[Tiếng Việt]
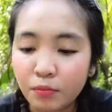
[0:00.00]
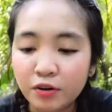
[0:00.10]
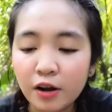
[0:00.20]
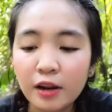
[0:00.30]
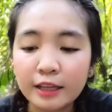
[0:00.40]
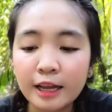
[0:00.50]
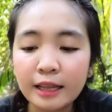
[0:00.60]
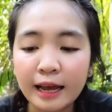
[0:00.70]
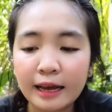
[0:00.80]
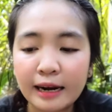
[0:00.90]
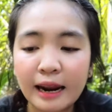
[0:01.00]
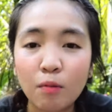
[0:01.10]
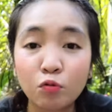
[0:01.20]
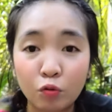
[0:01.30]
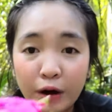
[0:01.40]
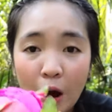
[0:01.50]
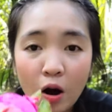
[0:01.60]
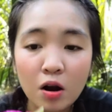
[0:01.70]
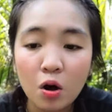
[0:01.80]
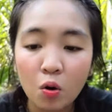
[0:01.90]
mình rất là thích ăn thanh long ruột
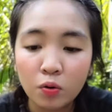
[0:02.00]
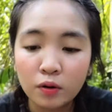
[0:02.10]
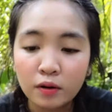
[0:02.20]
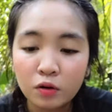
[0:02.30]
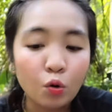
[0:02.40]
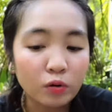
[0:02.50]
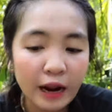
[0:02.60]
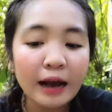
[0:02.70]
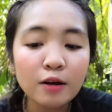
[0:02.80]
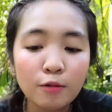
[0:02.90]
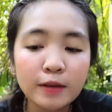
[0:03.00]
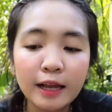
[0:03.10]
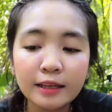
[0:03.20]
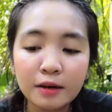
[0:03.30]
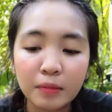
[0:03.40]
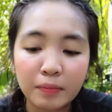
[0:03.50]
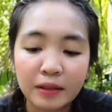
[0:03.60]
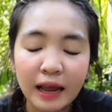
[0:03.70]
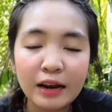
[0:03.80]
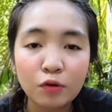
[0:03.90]
đỏ luôn ruột trắng cũng thích nhưng mà
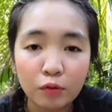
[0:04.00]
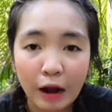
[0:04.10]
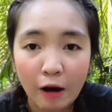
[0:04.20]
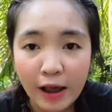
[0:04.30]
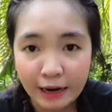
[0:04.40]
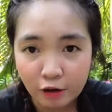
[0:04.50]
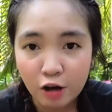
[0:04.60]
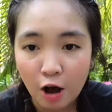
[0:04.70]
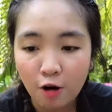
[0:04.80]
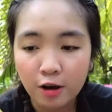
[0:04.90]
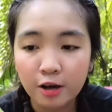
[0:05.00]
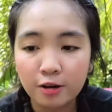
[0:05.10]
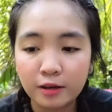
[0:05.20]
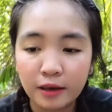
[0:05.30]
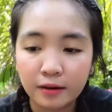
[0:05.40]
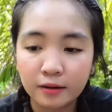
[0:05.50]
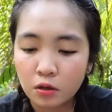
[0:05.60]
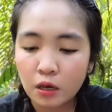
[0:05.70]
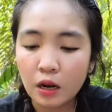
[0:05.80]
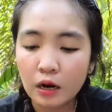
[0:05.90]
mình thấy ruột đỏ ăn nó ngon hơn nha
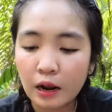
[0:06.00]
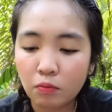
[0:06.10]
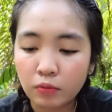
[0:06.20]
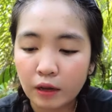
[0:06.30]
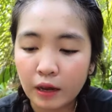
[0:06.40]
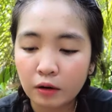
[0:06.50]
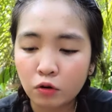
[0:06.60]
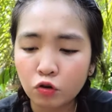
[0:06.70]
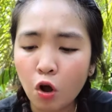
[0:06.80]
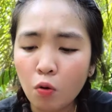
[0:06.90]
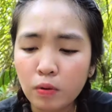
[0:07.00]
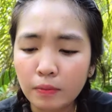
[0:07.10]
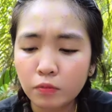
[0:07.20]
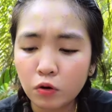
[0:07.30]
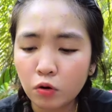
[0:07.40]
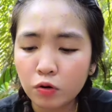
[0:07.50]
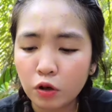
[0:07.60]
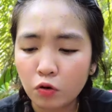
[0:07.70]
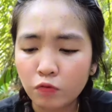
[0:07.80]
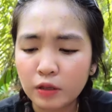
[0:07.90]
Trái thanh long này ăn nó tốt lắm, nó có
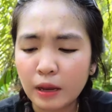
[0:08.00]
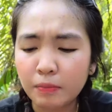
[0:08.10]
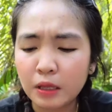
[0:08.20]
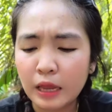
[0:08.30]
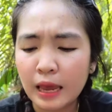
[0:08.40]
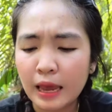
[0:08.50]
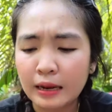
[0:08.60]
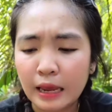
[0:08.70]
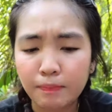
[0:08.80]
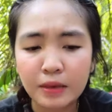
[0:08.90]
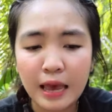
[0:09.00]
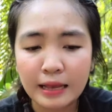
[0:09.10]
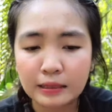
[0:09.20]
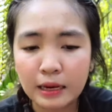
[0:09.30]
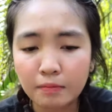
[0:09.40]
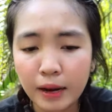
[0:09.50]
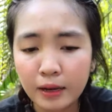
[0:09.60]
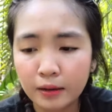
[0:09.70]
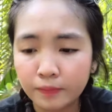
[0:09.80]
nhiều vitamin A, đẹp da, sáng mắt.